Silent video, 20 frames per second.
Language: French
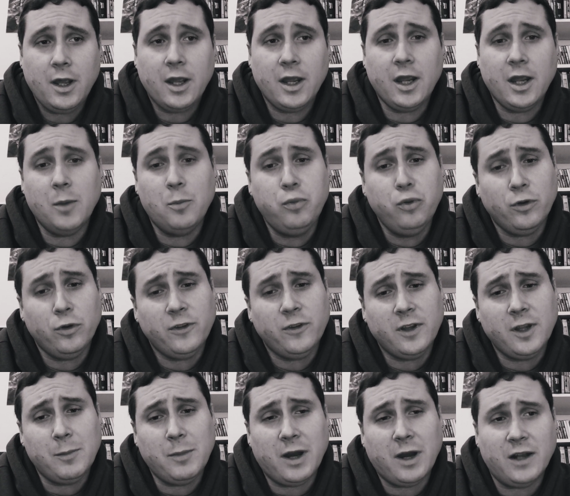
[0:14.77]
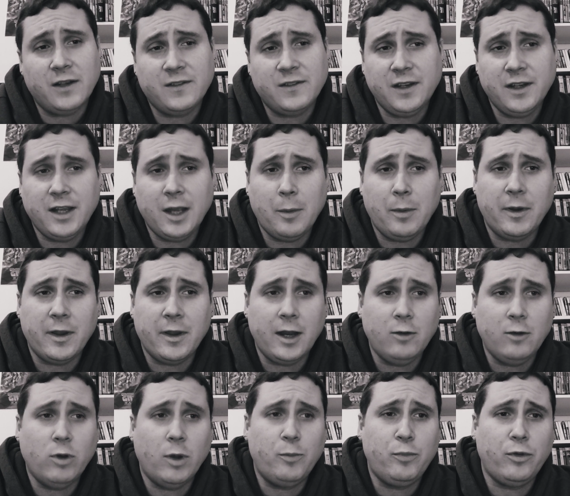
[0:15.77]
Et pour s'en débarrasser,
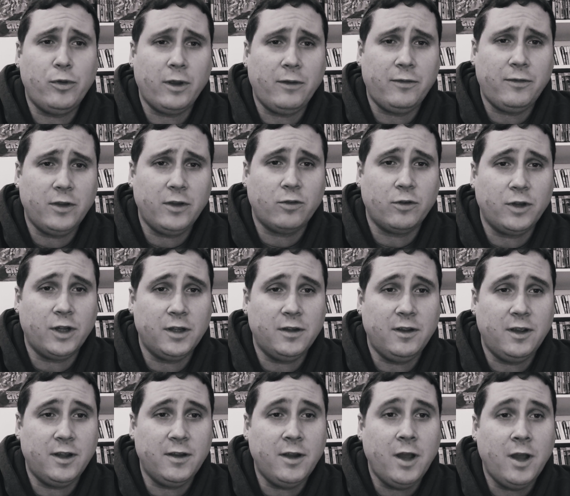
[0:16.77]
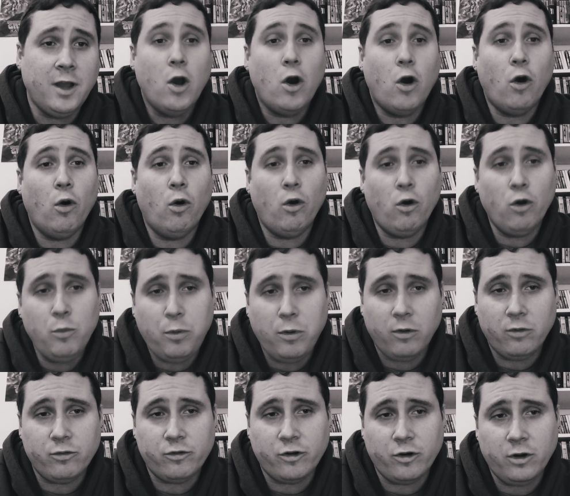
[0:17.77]
Gabriel doit purifier son ADN en
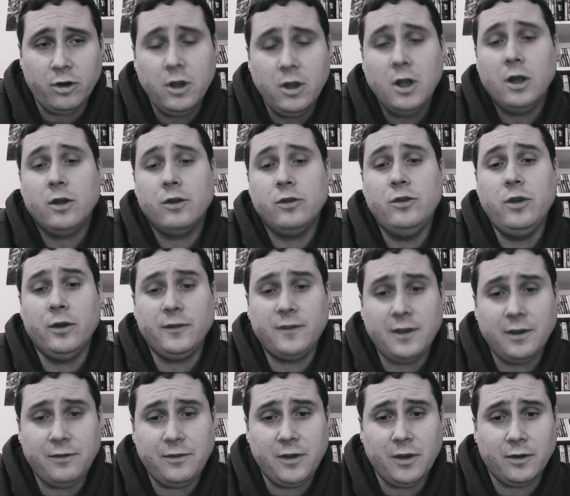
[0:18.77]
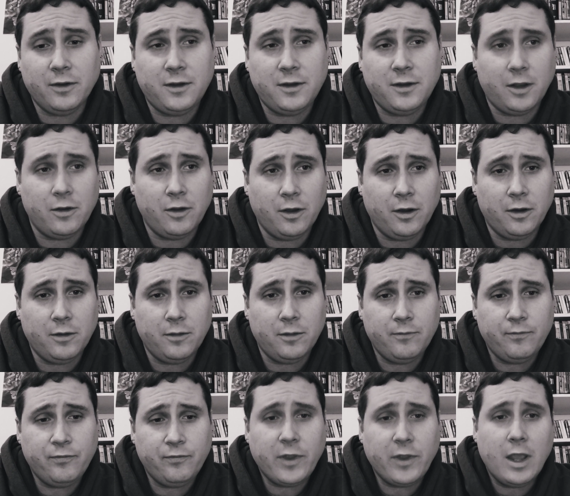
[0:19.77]
replongeant dans ses vies antérieures.
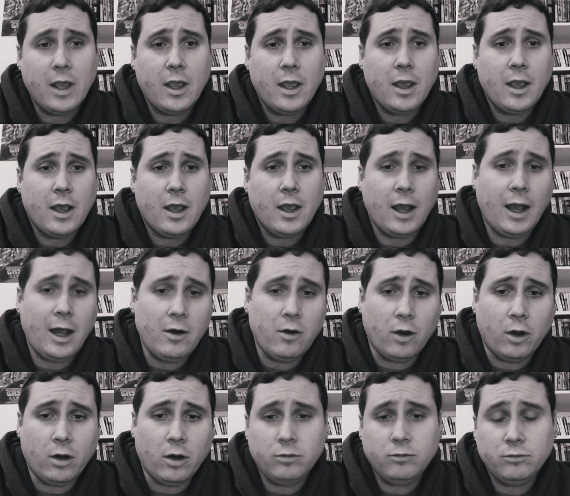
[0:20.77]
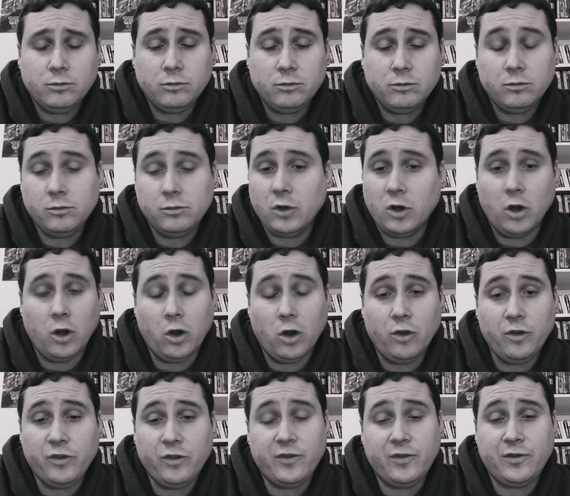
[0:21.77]
Alors,
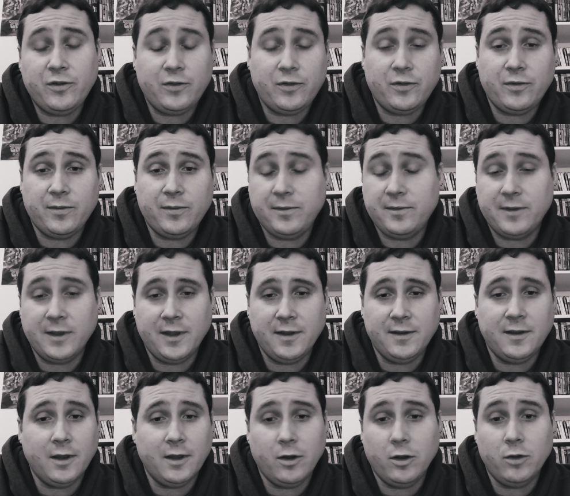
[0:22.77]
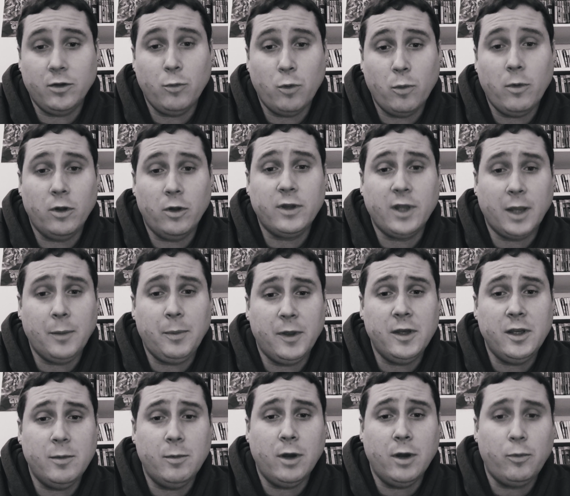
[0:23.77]
euh, ça a été un moment très
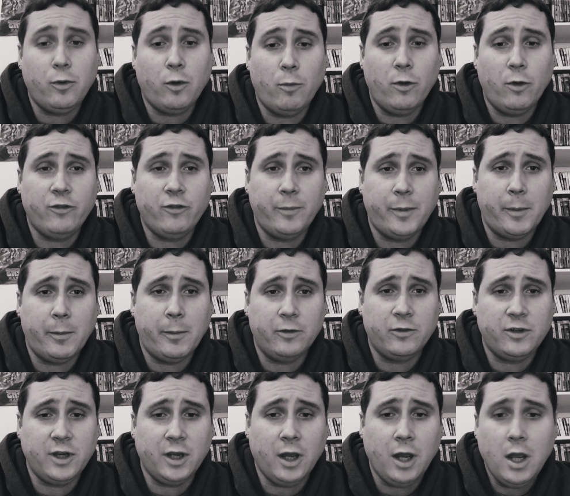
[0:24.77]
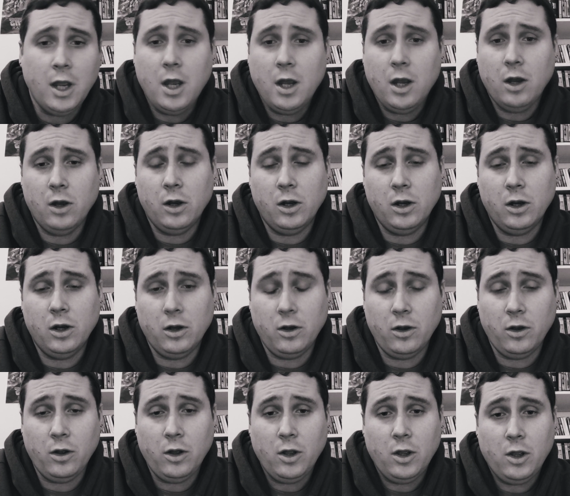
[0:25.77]
pénible hein, pour moi, je vais pas mentir.
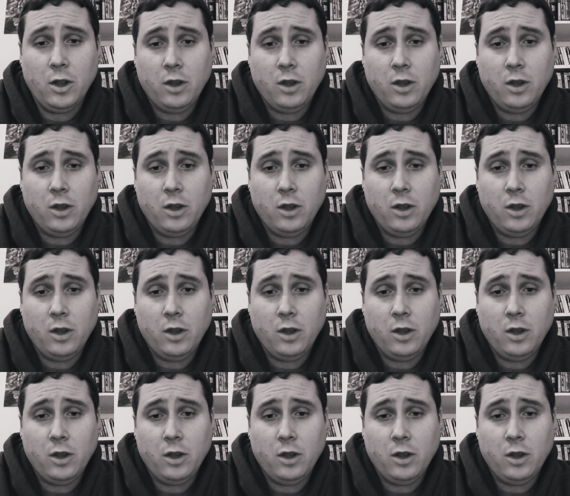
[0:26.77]
Euh,